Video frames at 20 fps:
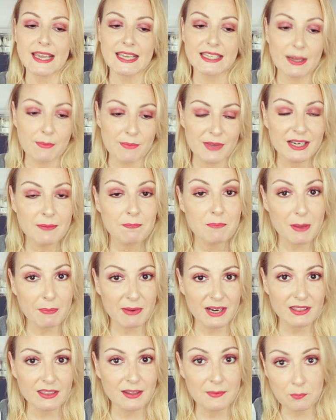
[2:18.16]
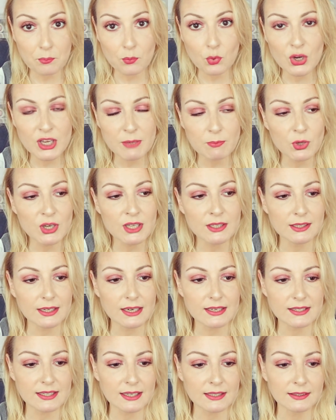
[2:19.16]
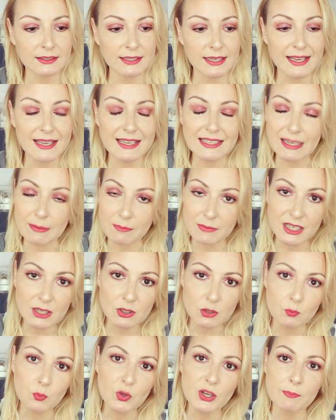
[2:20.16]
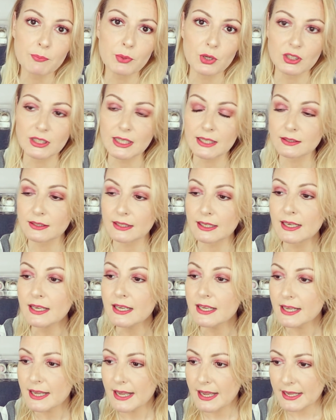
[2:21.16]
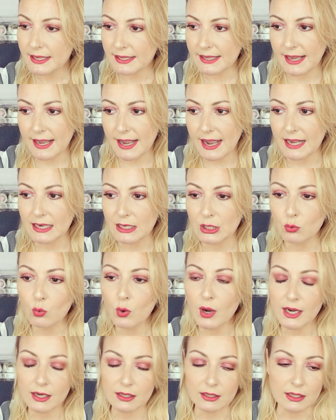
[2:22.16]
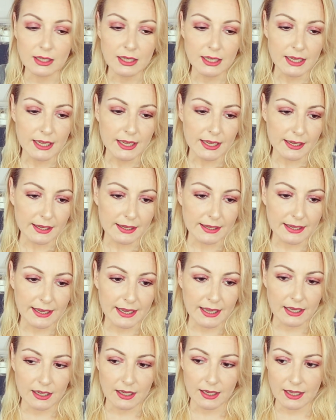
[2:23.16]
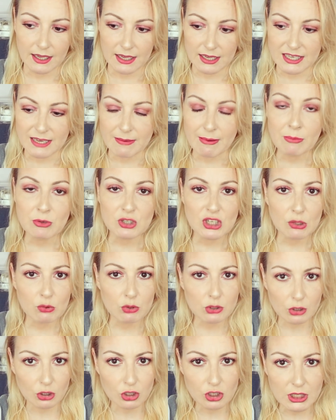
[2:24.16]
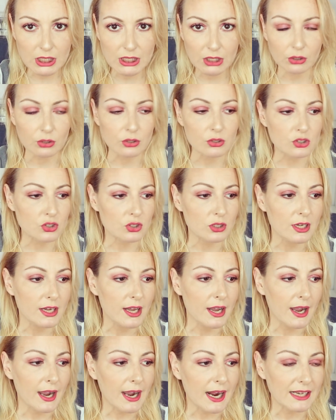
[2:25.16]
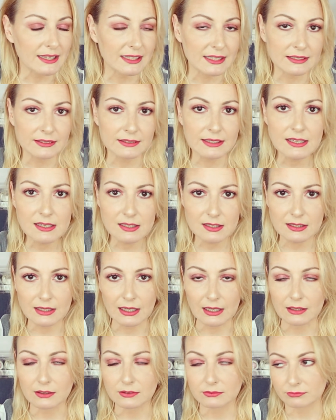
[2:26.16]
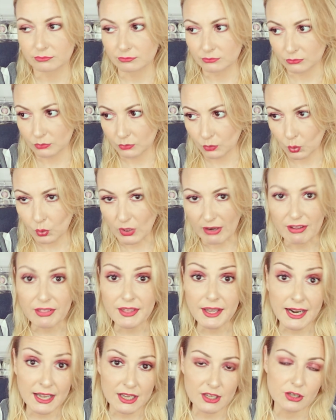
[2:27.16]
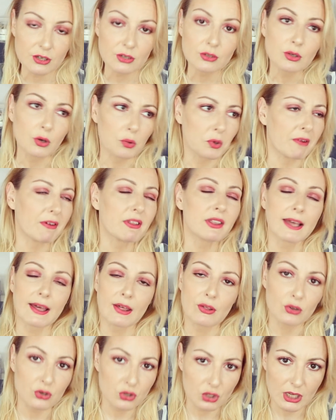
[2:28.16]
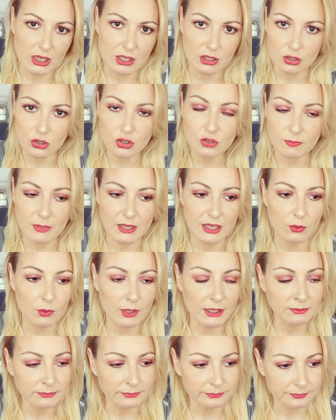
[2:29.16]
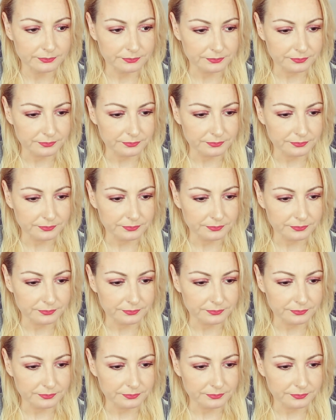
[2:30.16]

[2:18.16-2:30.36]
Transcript: Y también me parece muy muy interesante y también es muy importante que al igual que eh, llevamos a nuestros hijos al dentista una vez al año o una vez cada dos años, me da igual,